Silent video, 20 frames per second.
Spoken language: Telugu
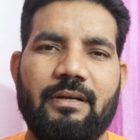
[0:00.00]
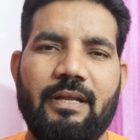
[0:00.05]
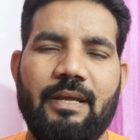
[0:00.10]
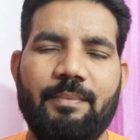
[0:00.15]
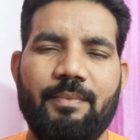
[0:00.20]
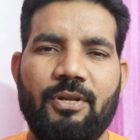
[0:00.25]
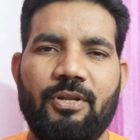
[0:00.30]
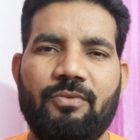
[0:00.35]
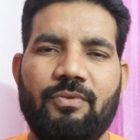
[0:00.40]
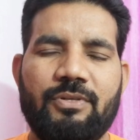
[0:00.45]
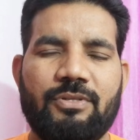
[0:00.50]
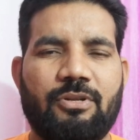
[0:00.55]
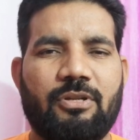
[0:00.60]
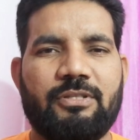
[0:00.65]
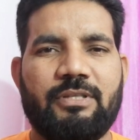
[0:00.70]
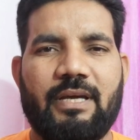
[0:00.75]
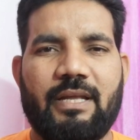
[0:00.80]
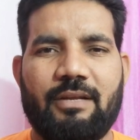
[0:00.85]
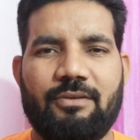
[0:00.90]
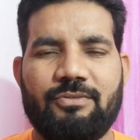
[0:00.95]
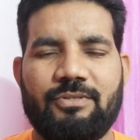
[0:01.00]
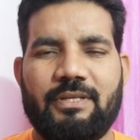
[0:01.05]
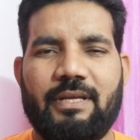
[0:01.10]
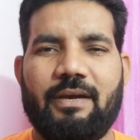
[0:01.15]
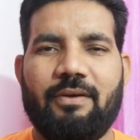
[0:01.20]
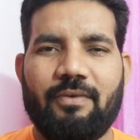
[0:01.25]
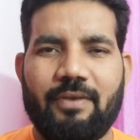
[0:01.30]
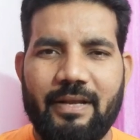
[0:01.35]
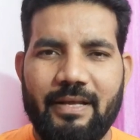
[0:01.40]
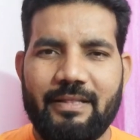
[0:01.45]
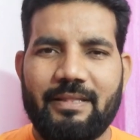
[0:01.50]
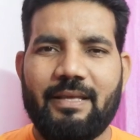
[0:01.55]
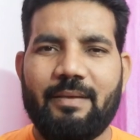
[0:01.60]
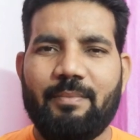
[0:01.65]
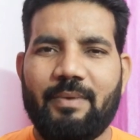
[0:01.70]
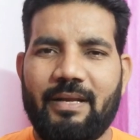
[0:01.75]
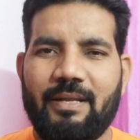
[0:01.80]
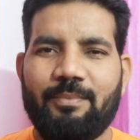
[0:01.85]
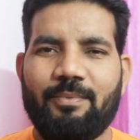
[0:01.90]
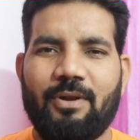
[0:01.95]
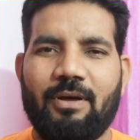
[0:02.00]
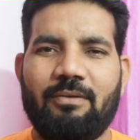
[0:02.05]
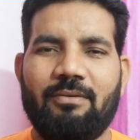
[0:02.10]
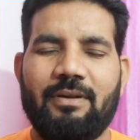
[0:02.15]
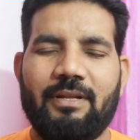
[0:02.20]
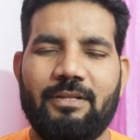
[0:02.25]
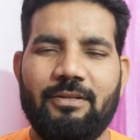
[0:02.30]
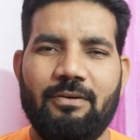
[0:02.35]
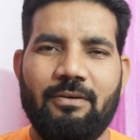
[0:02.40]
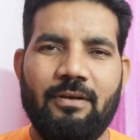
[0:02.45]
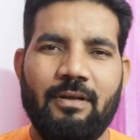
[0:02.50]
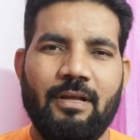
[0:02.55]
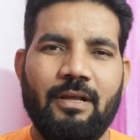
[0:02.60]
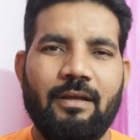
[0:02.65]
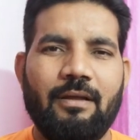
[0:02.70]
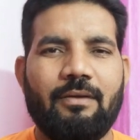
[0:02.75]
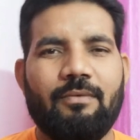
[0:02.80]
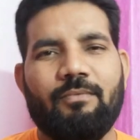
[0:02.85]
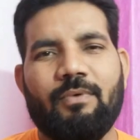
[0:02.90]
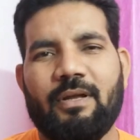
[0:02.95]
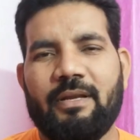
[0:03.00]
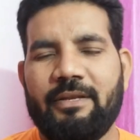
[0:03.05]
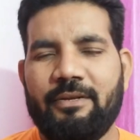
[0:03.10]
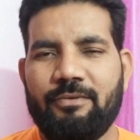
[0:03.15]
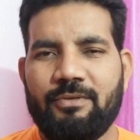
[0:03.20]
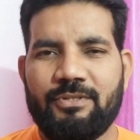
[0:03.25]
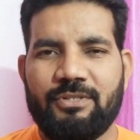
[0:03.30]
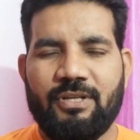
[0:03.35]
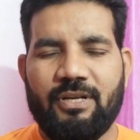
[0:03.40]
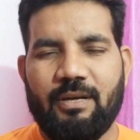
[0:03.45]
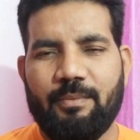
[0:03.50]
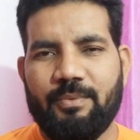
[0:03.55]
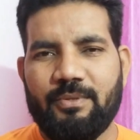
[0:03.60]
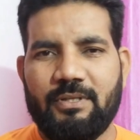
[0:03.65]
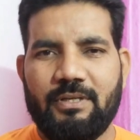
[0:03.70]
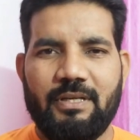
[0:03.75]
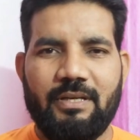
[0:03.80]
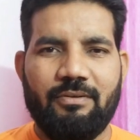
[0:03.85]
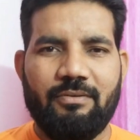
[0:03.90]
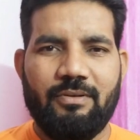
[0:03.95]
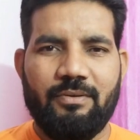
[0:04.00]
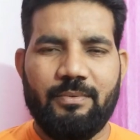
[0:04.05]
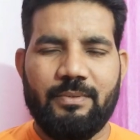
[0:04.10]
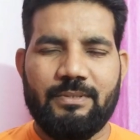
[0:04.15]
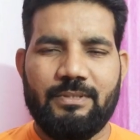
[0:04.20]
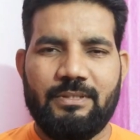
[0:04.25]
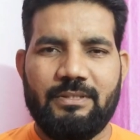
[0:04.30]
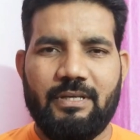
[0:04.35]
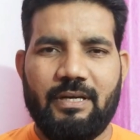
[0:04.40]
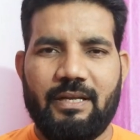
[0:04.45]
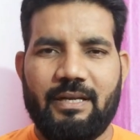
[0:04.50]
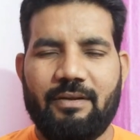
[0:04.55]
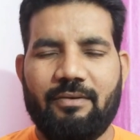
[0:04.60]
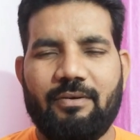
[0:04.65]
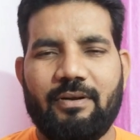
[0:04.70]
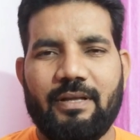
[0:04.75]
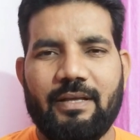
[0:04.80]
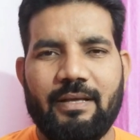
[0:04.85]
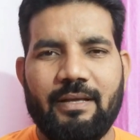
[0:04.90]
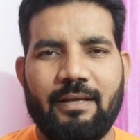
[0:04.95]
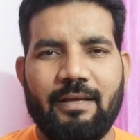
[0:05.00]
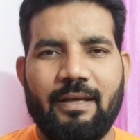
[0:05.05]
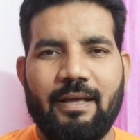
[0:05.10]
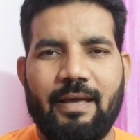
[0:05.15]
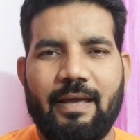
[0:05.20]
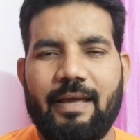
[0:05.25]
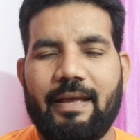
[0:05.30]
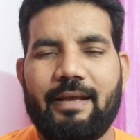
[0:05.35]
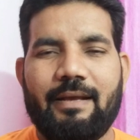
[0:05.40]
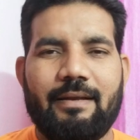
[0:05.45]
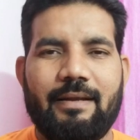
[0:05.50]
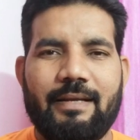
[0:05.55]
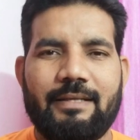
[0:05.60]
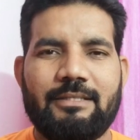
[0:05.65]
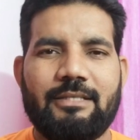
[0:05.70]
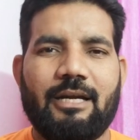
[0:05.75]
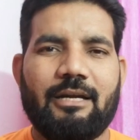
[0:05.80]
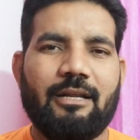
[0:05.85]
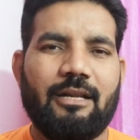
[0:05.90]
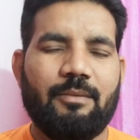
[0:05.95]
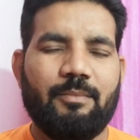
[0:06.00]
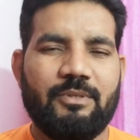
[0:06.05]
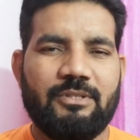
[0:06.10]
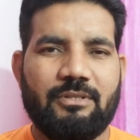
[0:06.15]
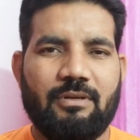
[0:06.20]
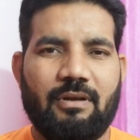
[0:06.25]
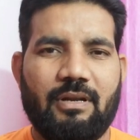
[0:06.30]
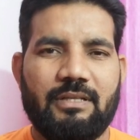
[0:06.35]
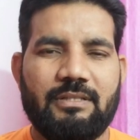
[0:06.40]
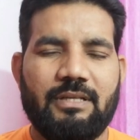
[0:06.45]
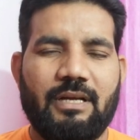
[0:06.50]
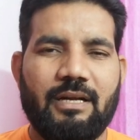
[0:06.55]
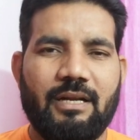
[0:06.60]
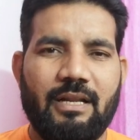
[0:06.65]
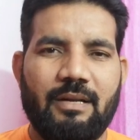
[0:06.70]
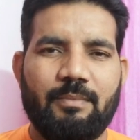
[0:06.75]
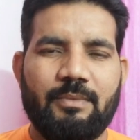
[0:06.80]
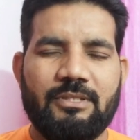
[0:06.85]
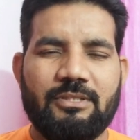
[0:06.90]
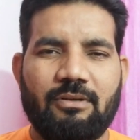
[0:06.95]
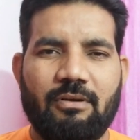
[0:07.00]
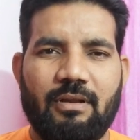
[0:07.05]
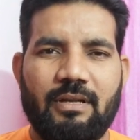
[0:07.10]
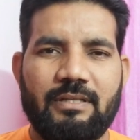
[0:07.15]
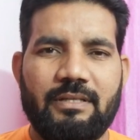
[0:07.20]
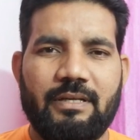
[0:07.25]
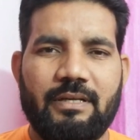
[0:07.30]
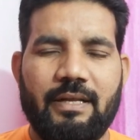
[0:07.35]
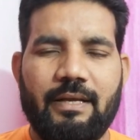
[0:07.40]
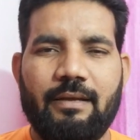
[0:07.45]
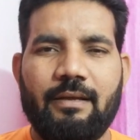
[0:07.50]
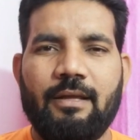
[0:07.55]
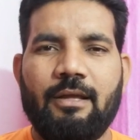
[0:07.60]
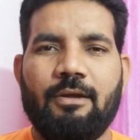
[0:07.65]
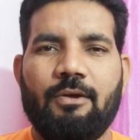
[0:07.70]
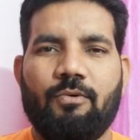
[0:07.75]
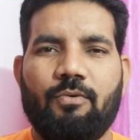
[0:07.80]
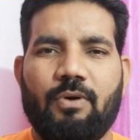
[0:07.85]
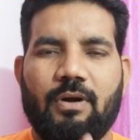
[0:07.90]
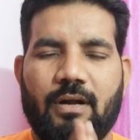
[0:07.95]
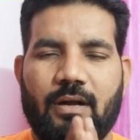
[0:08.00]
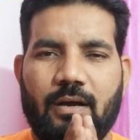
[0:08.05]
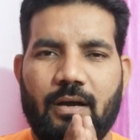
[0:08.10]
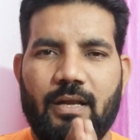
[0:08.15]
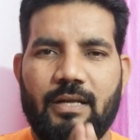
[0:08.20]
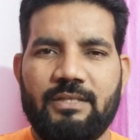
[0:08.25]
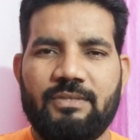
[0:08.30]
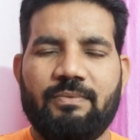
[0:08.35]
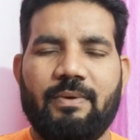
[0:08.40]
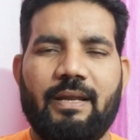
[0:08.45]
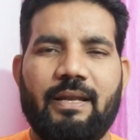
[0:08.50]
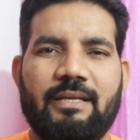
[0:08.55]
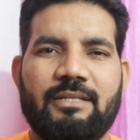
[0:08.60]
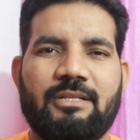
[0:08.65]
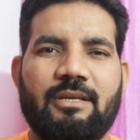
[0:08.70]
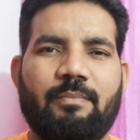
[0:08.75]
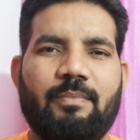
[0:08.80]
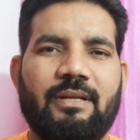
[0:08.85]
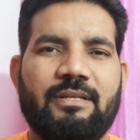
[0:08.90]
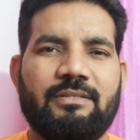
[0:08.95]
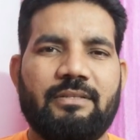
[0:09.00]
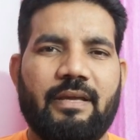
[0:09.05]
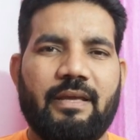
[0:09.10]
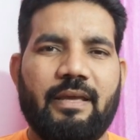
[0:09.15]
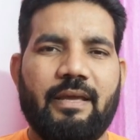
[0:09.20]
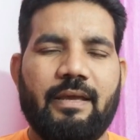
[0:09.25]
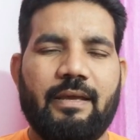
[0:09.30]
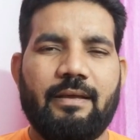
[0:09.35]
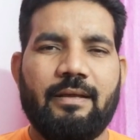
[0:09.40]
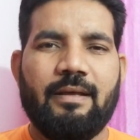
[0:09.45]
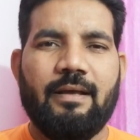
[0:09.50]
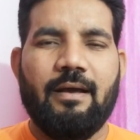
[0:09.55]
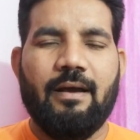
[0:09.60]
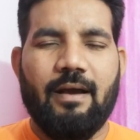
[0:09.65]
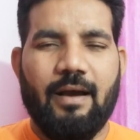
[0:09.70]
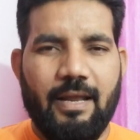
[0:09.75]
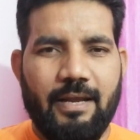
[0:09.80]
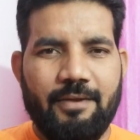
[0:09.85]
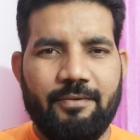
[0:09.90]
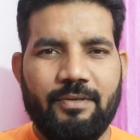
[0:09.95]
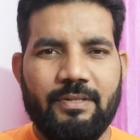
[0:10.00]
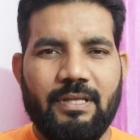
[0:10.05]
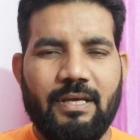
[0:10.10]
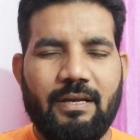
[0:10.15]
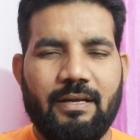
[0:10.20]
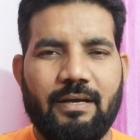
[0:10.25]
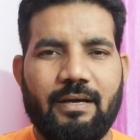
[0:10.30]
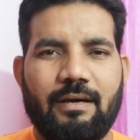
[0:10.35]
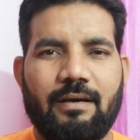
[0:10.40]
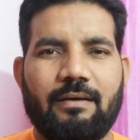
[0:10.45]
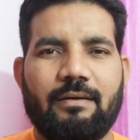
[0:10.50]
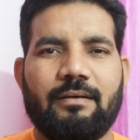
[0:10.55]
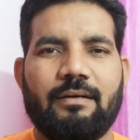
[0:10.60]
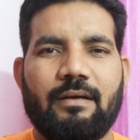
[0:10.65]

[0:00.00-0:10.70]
డీమ్డ్ యూనివర్సిటీలో జాయిన్ అవ్వచ్చు ఎవరైతే మనీ ప్రాబ్లం లేదో వాళ్ళు యూనివర్సిటీ రాకపోతే డీమ్డ్ యూనివర్సిటీ జాయిన్ అవ్వండి ఇంకా నెక్స్ట్ అటానమస్ కాలేజ్ అటానమస్ కాలేజ్ అంటే ఒక కాలేజ్ వెల్ ఎస్టాబ్లిష్ అయ్యి అన్ని విధాలుగా